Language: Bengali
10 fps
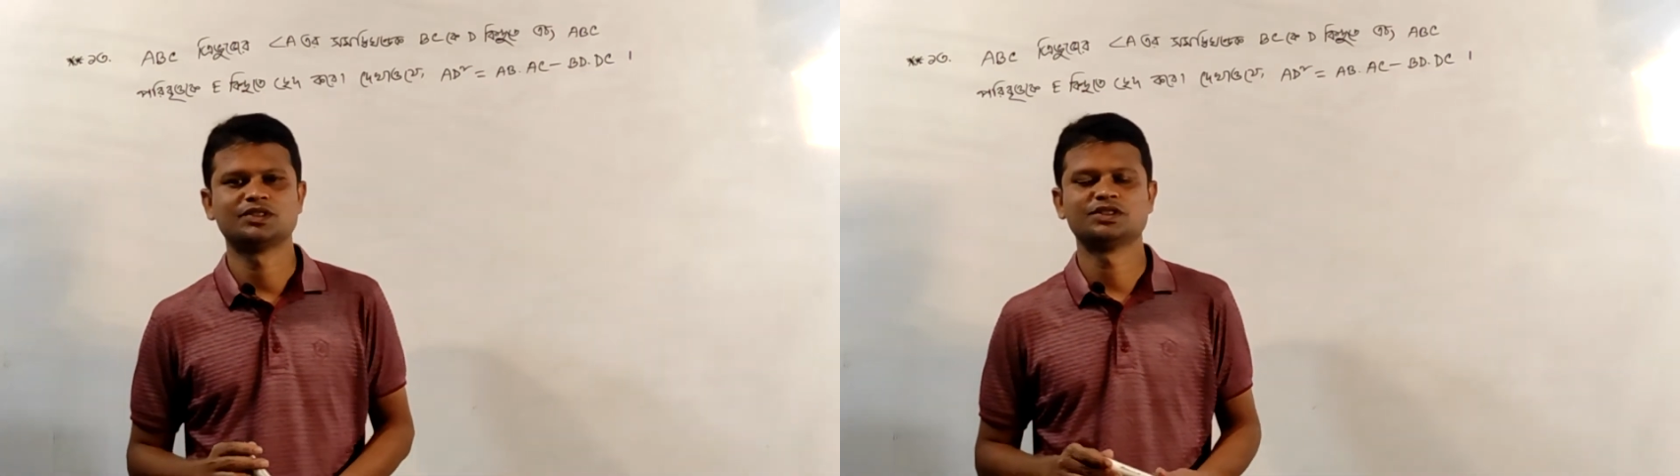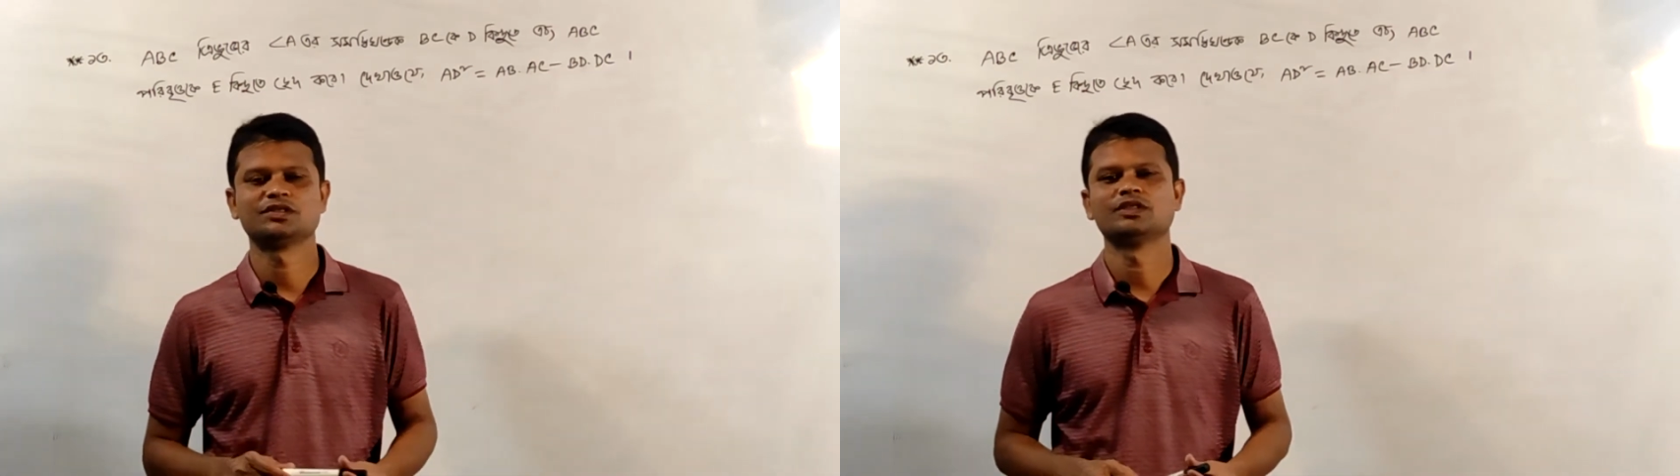
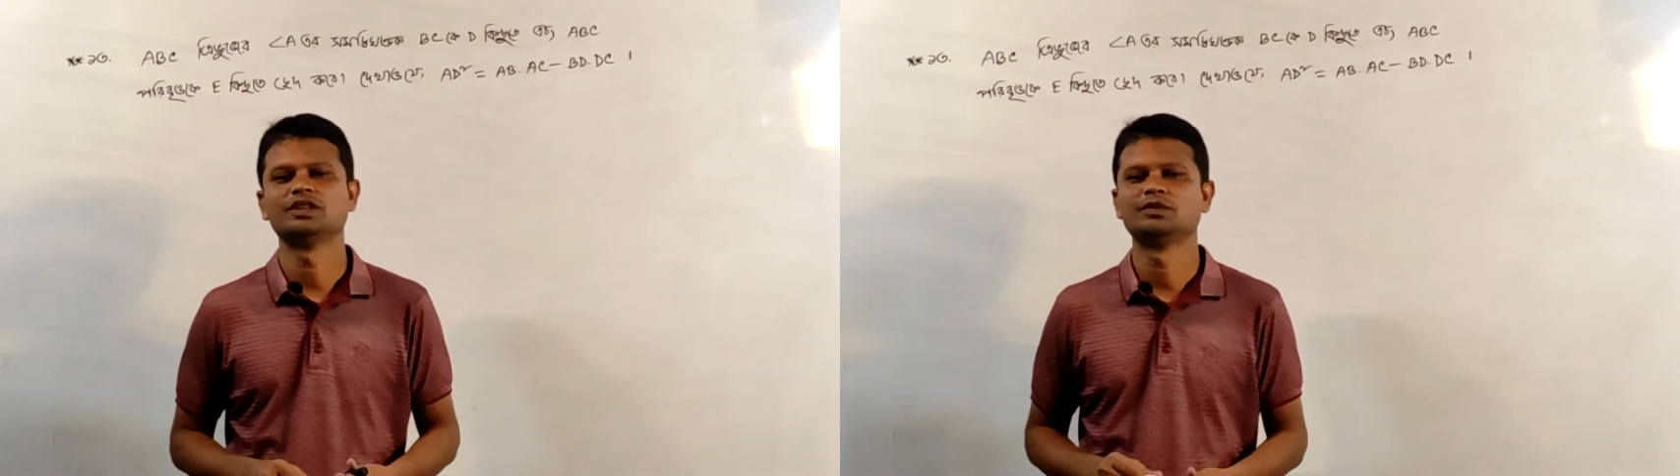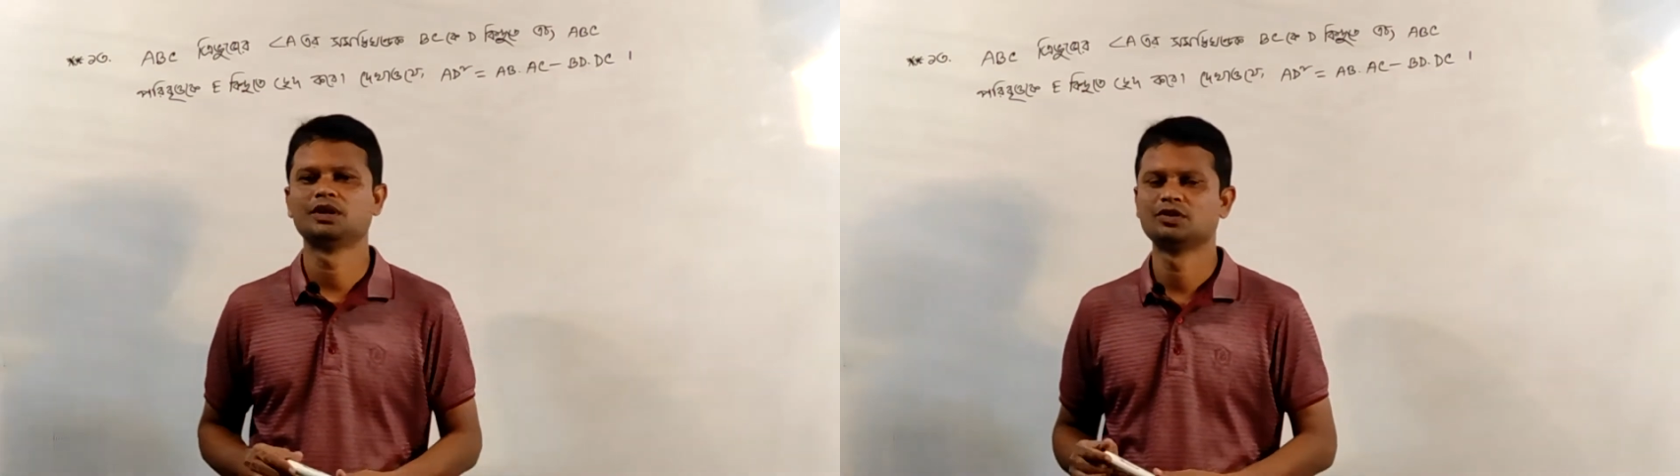করি
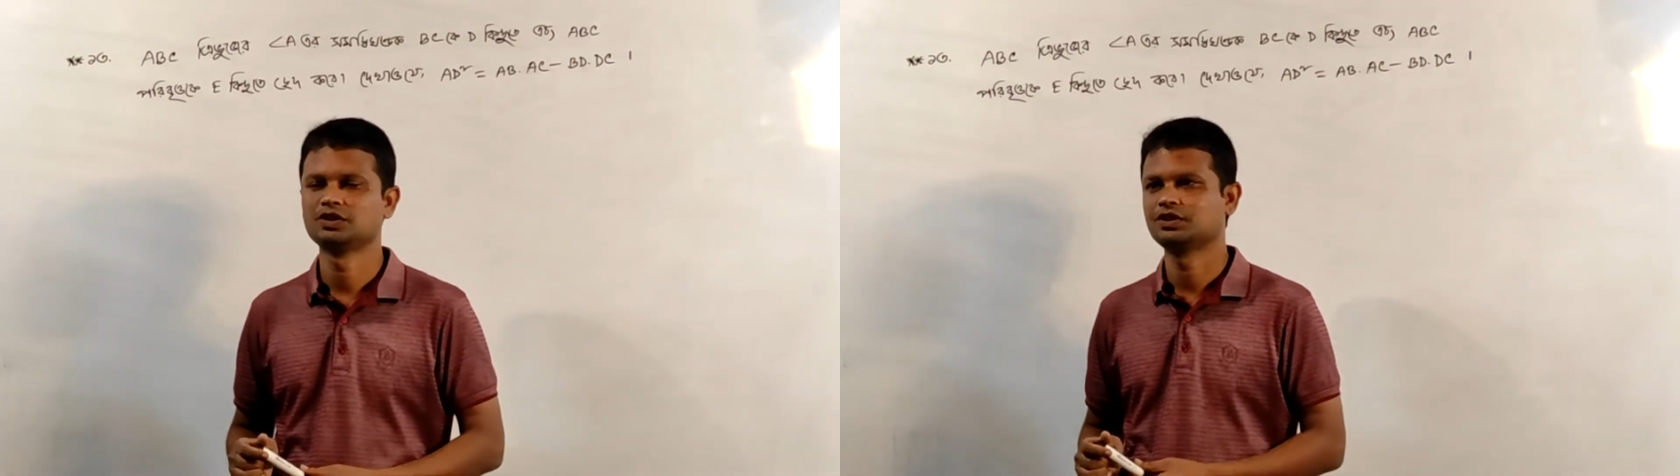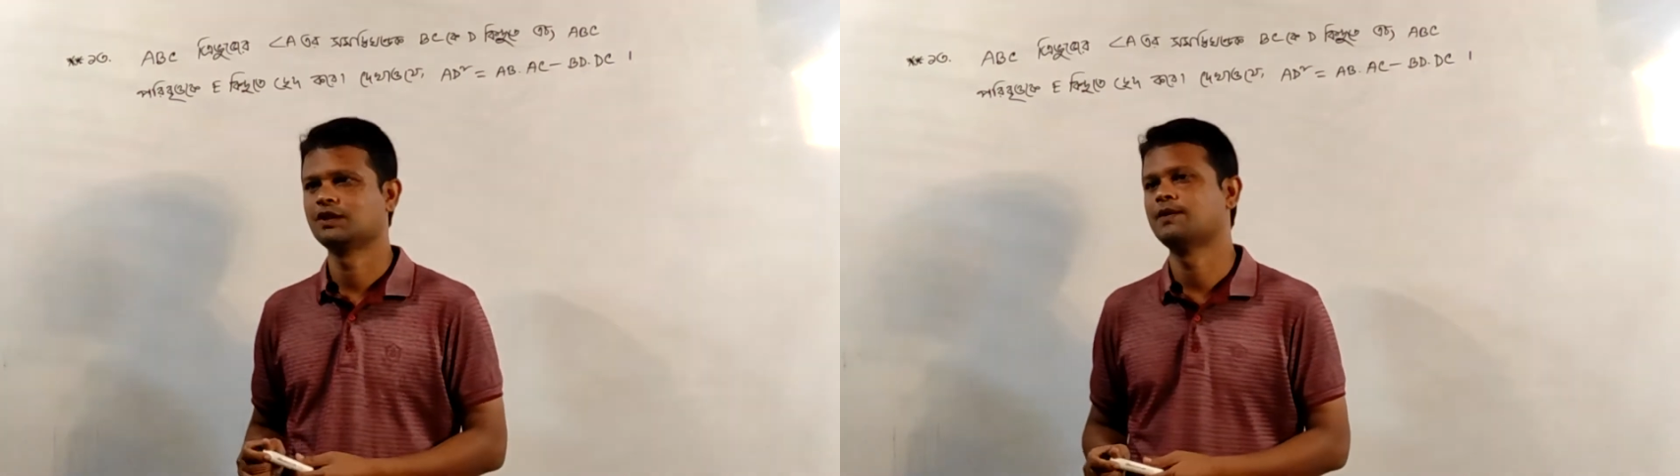সকলে ভালো
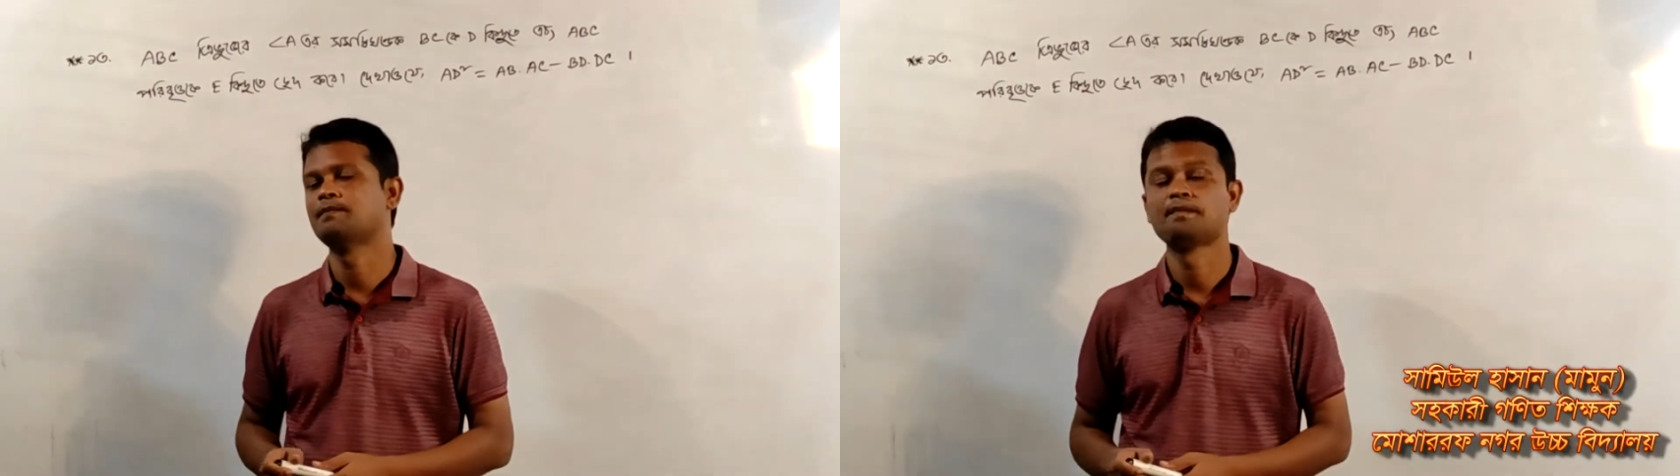আছো